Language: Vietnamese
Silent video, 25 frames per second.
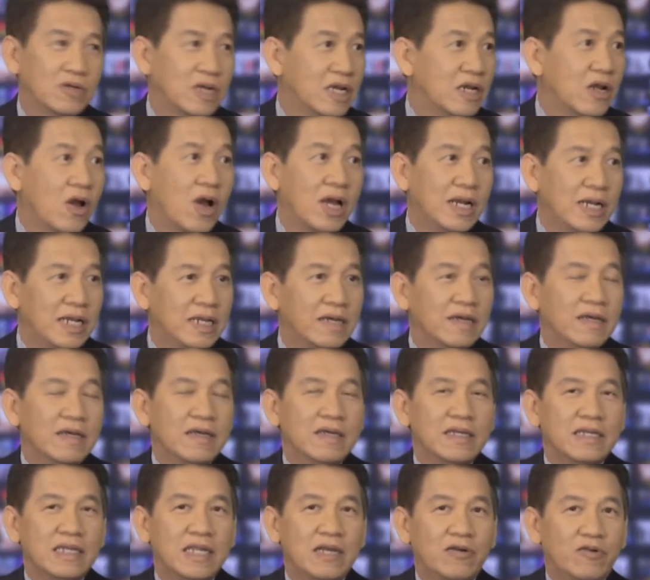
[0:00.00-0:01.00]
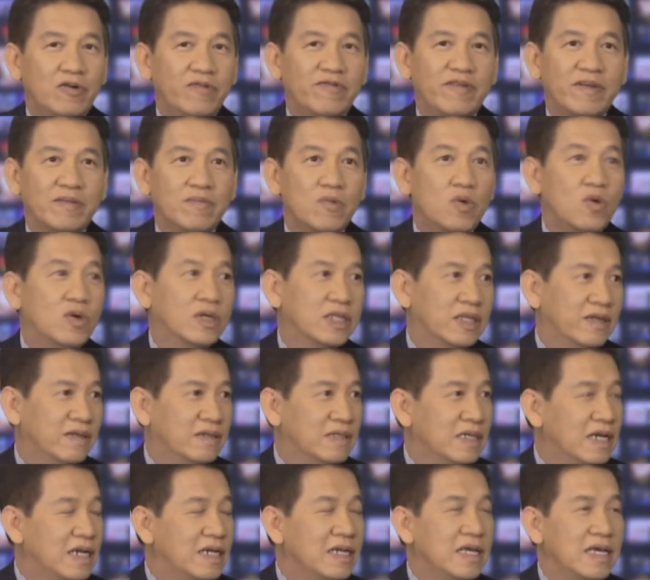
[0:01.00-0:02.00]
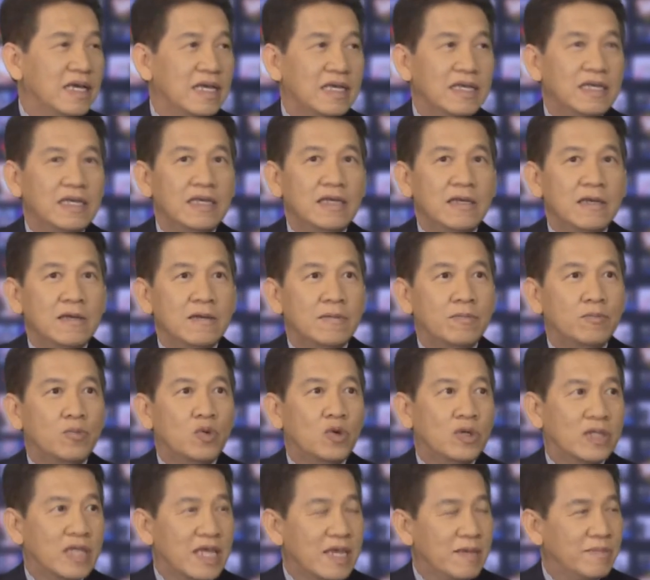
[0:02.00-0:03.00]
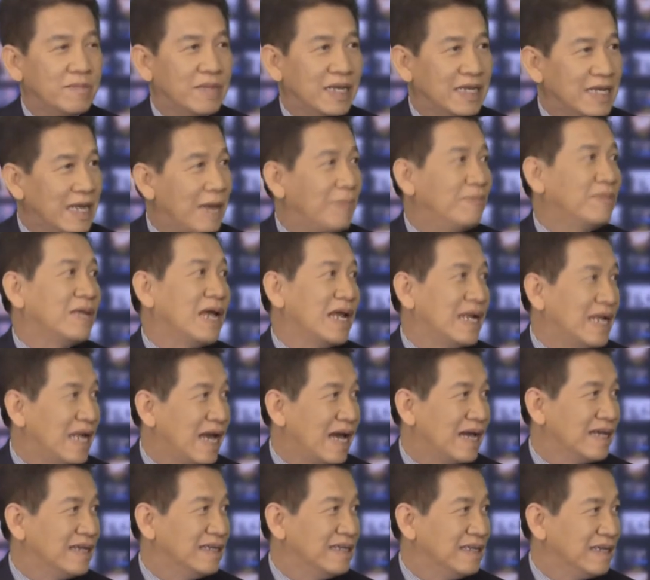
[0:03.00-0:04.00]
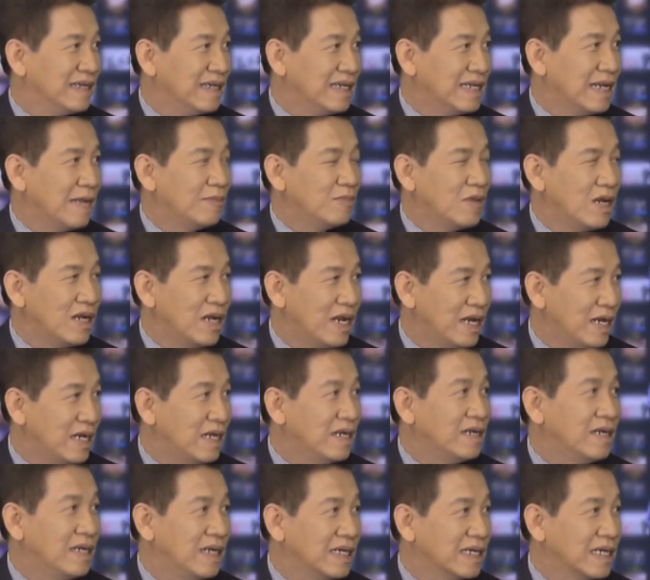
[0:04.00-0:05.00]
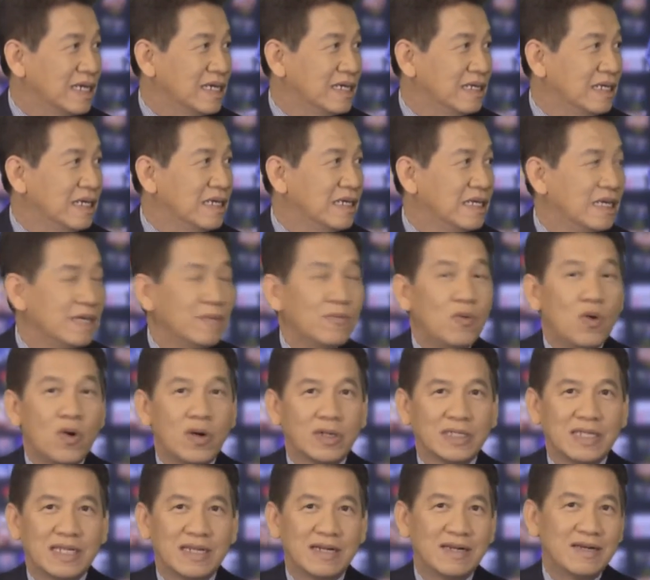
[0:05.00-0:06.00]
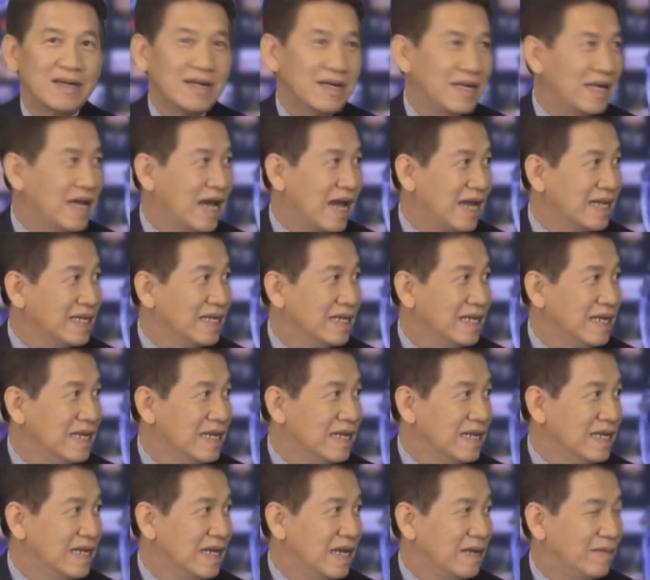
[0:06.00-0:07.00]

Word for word: tôi đã nói là nếu quý vị mua thì nhớ để ý mua thêm cái nắp đậy lại cái ừ. nắp đó là nó là cái cái keyboard thì nó rất là hay ừ.